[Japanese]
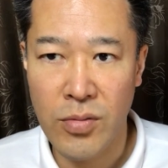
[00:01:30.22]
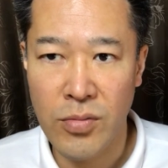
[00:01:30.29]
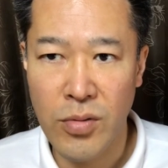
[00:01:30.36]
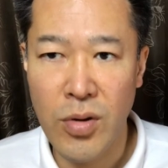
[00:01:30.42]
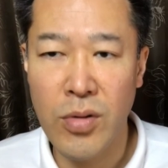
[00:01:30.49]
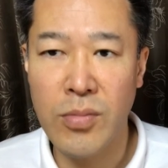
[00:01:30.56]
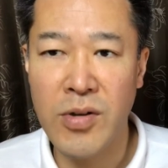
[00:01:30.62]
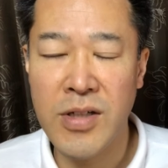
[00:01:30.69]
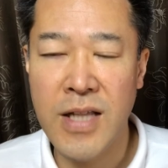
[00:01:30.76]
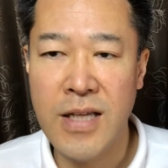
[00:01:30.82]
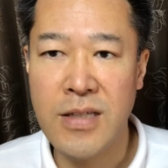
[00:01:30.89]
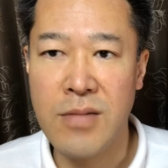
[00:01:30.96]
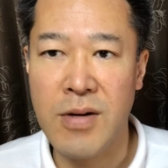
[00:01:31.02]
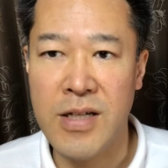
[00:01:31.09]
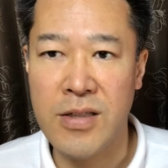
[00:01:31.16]
を思い出
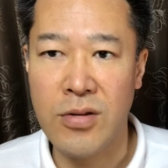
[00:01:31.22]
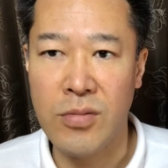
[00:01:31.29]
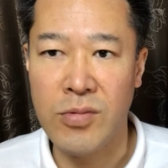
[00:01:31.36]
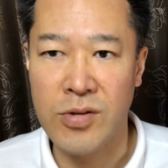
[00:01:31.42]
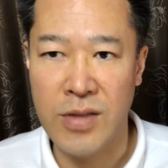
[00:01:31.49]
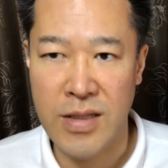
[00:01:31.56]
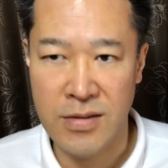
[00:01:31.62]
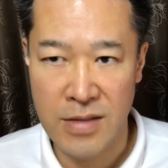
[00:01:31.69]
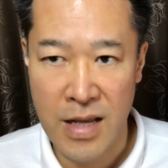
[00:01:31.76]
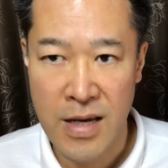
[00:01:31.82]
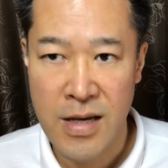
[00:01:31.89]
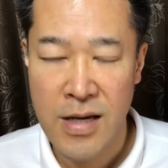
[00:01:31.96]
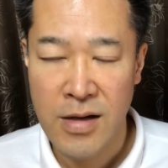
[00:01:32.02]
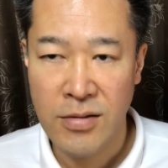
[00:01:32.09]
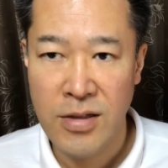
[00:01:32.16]
せばいいと思うんですね。
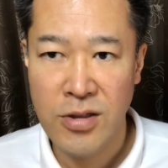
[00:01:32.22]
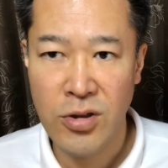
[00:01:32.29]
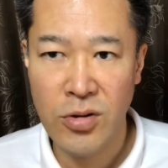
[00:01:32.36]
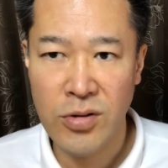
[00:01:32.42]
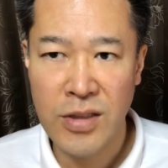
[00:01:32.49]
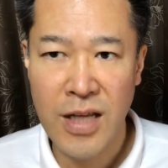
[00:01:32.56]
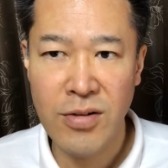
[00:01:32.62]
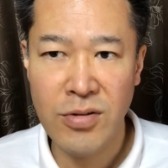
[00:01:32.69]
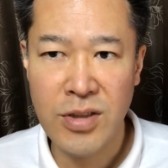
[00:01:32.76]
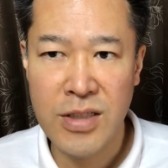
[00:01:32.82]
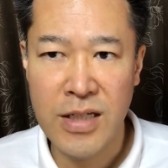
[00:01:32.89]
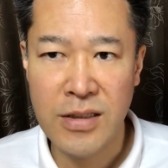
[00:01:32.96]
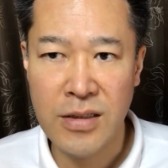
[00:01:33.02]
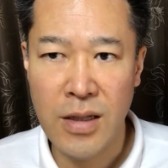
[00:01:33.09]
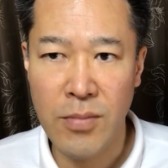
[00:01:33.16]
でその楽し
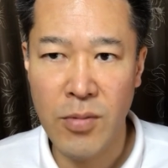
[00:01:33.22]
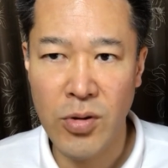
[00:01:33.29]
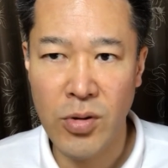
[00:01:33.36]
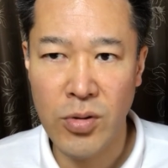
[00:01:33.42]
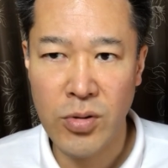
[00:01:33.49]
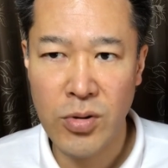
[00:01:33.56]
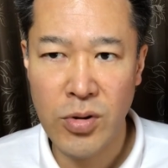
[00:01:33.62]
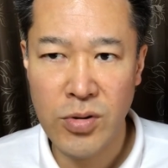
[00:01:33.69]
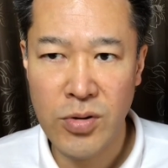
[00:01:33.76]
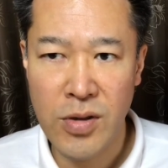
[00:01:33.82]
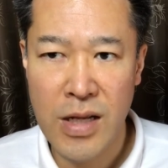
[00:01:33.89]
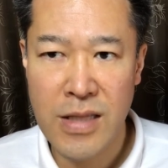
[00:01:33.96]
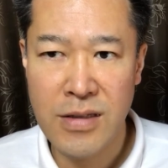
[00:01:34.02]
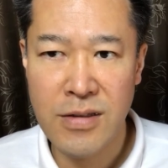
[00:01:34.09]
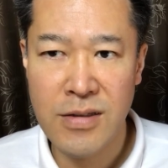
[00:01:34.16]
かったものとそ
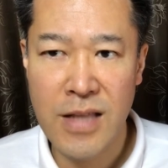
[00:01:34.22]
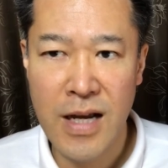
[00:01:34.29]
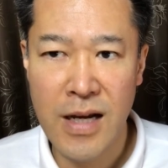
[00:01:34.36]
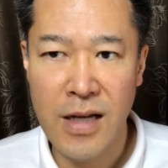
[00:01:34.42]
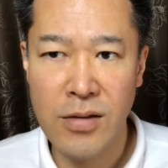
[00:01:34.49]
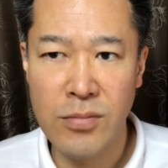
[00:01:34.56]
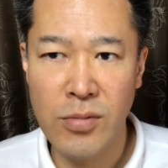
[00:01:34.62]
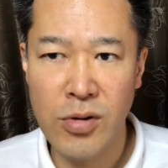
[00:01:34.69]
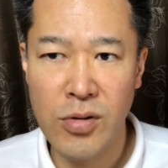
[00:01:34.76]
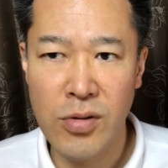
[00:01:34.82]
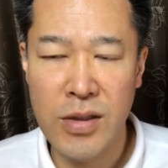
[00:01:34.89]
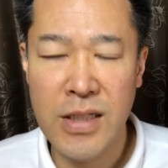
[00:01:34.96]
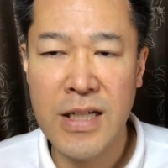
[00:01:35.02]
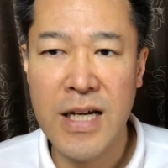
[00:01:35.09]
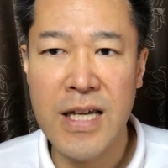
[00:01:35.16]
れにつながるもの
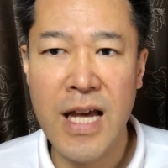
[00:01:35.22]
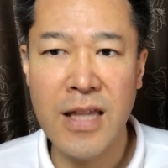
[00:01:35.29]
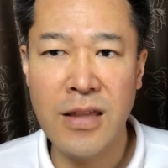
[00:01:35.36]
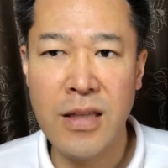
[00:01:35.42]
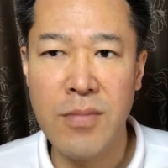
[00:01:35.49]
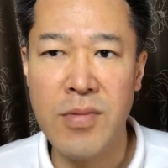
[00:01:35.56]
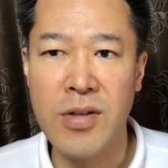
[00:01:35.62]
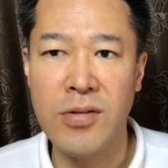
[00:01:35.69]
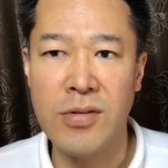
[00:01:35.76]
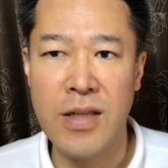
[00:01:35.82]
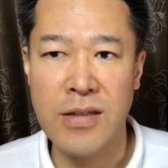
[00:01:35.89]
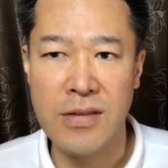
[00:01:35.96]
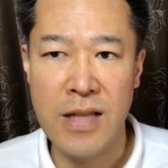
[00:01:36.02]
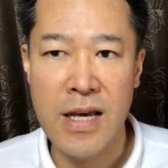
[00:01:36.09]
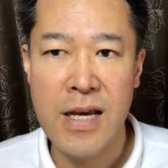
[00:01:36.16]
を一回やってみるん
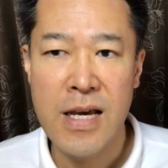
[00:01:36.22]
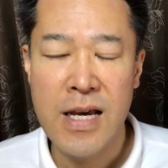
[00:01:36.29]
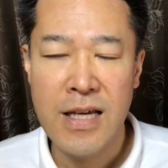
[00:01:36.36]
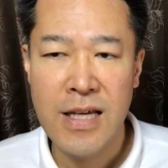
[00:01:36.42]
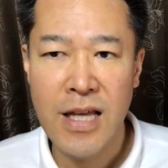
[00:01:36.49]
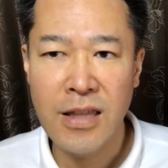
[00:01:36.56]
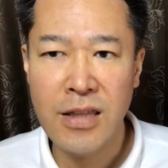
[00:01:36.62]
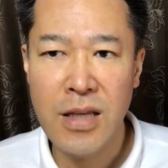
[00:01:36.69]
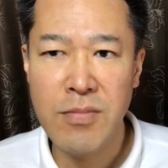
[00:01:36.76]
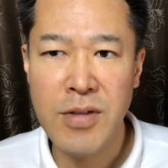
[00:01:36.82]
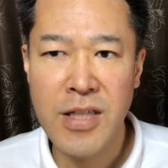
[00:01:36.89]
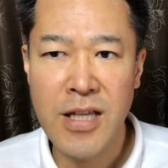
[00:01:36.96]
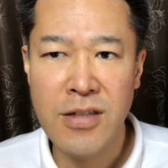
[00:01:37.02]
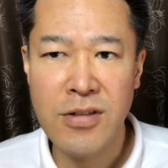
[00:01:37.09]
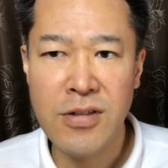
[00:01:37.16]
ですね。やって
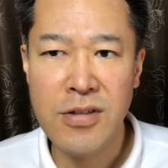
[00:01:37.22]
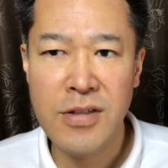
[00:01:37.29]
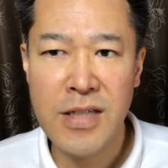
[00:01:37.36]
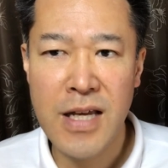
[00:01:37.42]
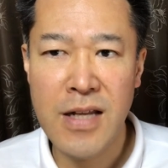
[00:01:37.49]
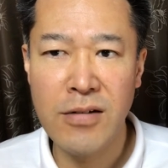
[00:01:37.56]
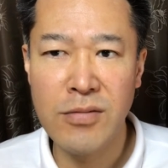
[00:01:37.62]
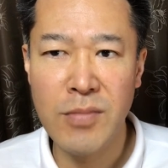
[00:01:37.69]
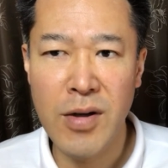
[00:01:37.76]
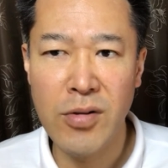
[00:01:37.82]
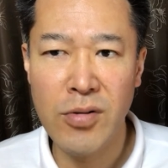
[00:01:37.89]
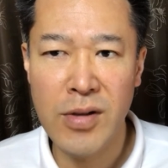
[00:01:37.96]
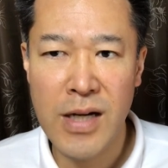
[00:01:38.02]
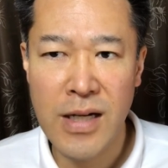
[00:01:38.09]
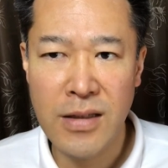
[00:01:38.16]
みて続けるも
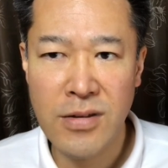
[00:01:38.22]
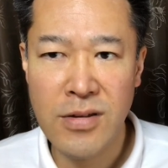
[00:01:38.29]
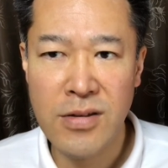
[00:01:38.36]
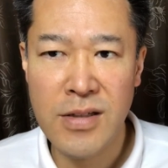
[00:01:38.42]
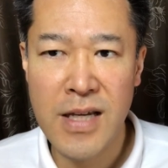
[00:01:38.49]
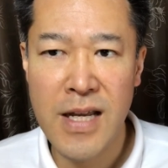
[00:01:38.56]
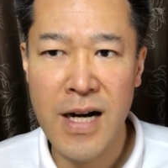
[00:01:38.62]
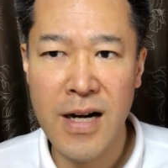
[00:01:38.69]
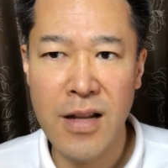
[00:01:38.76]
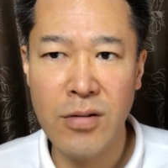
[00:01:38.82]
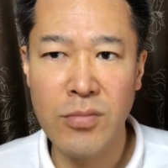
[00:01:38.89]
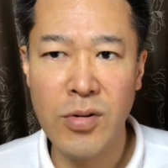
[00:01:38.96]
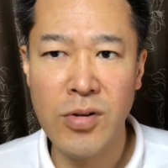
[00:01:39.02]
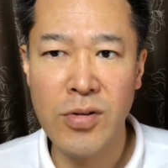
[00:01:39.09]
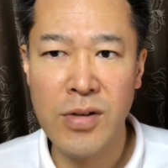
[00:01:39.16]
のが続けられ
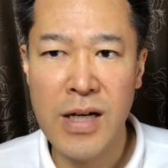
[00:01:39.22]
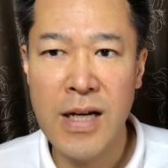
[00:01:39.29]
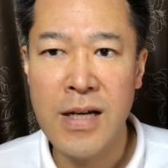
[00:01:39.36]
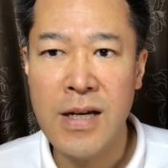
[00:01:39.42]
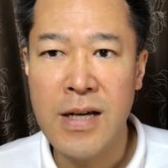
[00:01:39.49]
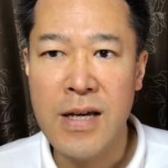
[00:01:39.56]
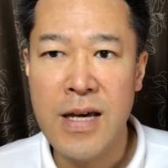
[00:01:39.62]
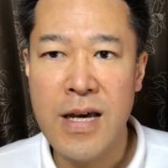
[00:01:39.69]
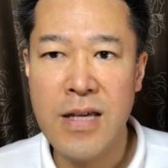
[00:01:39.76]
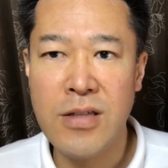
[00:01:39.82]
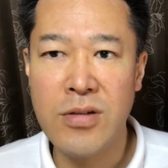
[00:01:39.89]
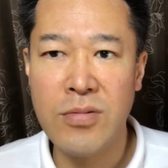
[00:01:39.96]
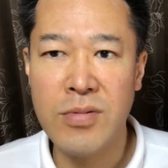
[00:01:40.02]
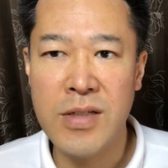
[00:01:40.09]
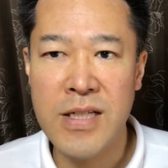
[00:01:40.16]
るものが、えー、
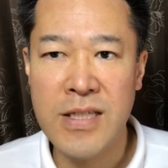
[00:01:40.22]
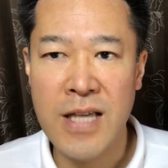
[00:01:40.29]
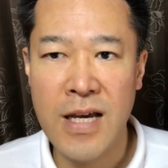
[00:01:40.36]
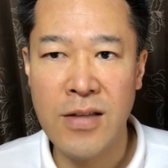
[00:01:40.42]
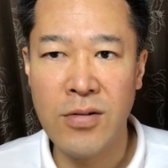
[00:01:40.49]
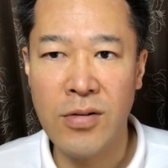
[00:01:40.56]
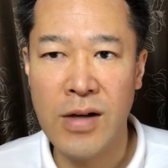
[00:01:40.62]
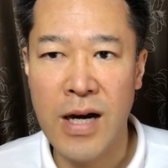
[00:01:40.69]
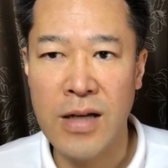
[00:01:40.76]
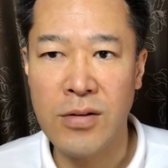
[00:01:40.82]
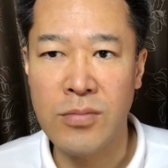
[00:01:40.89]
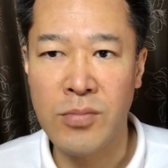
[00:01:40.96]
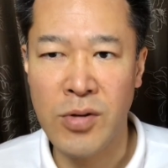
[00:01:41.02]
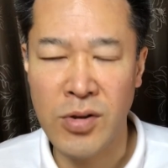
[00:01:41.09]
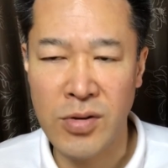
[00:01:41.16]
自分に才能がある
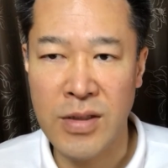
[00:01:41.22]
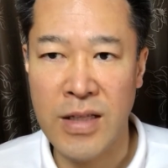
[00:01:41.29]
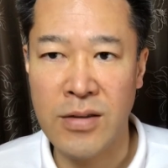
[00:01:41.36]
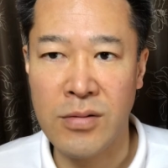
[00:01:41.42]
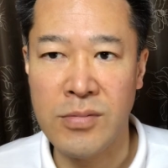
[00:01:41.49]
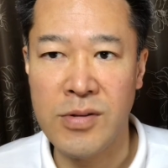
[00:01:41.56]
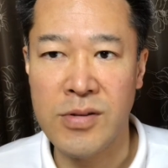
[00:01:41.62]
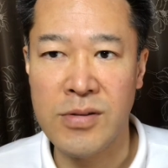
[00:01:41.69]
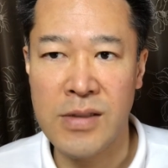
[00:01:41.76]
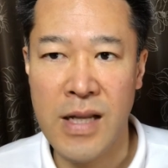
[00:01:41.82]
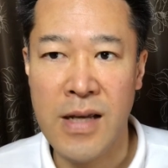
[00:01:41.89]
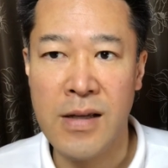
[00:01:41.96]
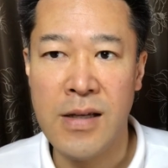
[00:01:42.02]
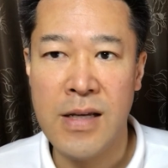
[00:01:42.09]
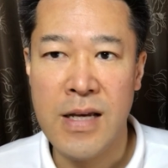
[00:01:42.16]
ものだと思うんですね。
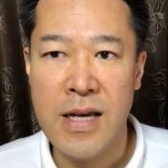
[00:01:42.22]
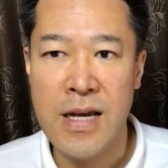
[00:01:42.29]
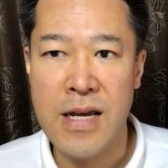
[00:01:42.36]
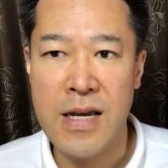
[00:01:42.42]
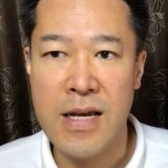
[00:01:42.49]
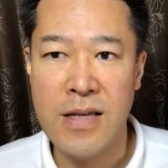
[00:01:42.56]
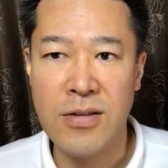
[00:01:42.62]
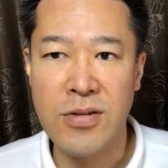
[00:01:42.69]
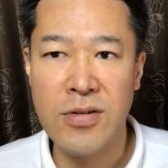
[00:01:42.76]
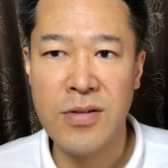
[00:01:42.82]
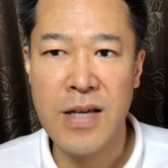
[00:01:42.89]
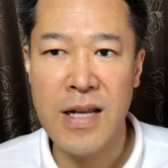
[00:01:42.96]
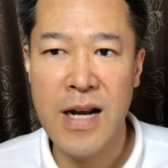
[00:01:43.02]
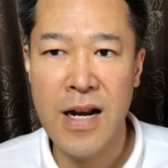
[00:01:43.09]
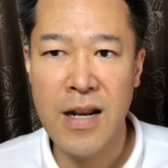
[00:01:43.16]
えー、続
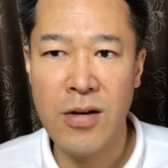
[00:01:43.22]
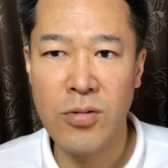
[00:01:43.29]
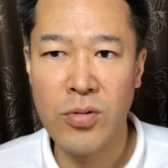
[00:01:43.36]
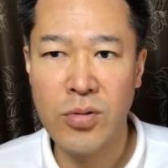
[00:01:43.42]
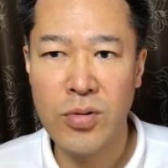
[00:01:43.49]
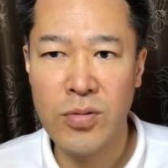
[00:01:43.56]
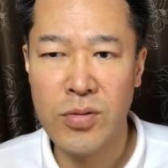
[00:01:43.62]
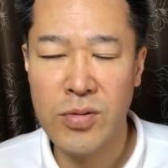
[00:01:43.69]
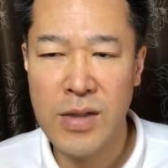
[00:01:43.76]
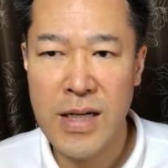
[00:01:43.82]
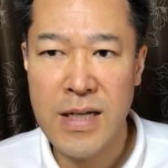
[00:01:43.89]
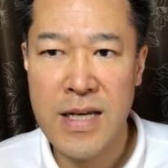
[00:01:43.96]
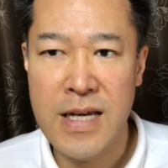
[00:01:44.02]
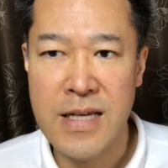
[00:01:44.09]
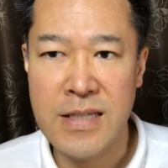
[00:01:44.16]
けられること
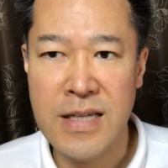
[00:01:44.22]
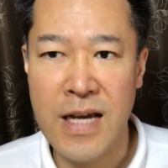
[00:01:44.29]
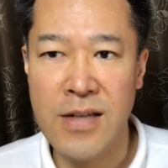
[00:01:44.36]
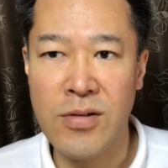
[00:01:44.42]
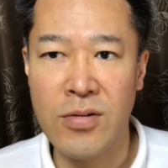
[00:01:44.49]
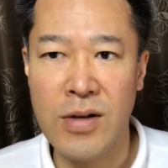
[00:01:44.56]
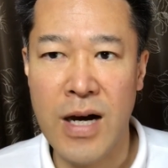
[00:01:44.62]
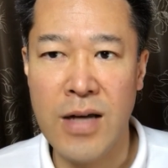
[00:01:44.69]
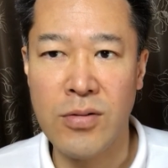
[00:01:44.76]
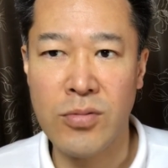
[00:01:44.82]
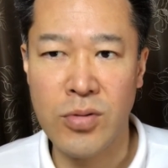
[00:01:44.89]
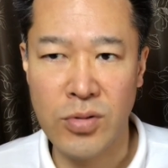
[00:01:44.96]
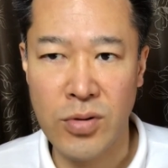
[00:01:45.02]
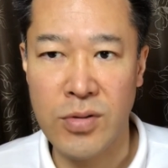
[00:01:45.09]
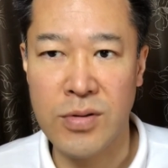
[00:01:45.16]
が、えー、才能がある
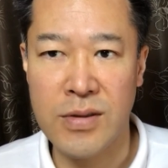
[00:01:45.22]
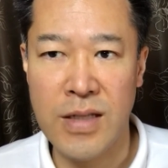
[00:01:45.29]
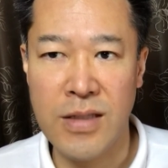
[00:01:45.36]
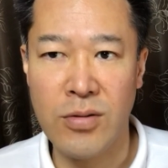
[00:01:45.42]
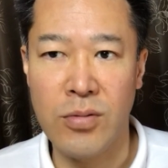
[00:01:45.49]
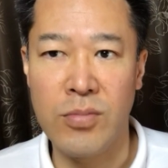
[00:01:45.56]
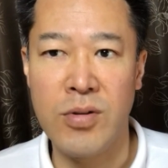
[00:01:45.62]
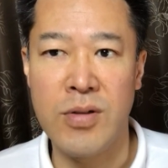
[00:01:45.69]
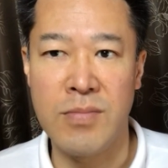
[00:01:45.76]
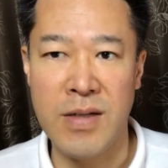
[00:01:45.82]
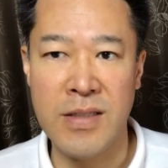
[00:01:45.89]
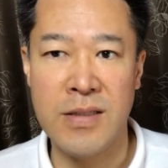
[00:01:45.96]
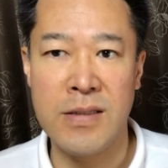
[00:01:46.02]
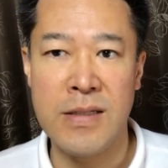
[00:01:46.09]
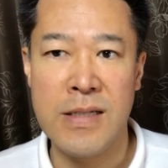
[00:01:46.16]
ことだと思いま
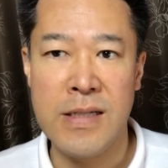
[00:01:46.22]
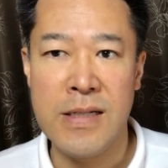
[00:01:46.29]
す。